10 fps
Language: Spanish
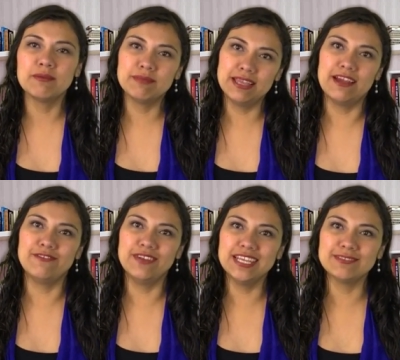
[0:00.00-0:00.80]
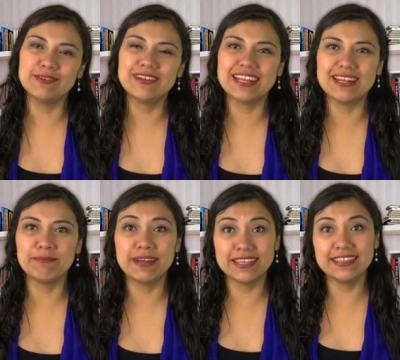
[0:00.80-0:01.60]
vía Facebook en
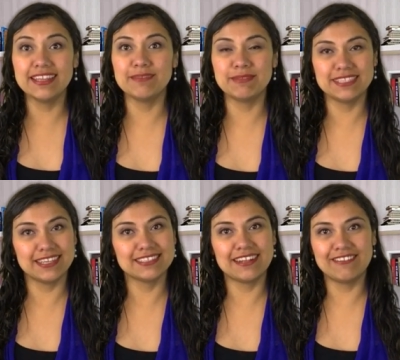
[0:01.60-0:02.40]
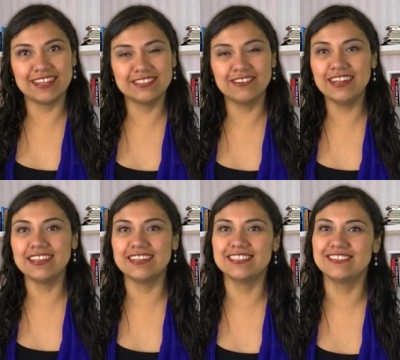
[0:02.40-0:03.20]
la página de Mensajes del Corazón, la
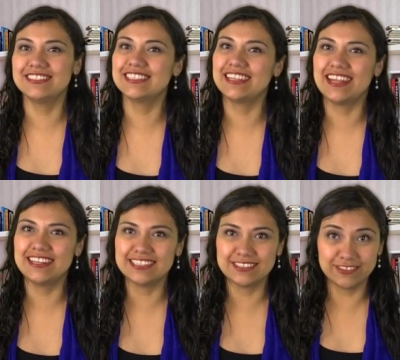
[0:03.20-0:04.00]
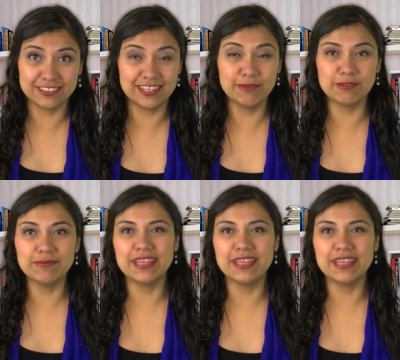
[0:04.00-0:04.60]
dirección es Canalizaciones Lemdu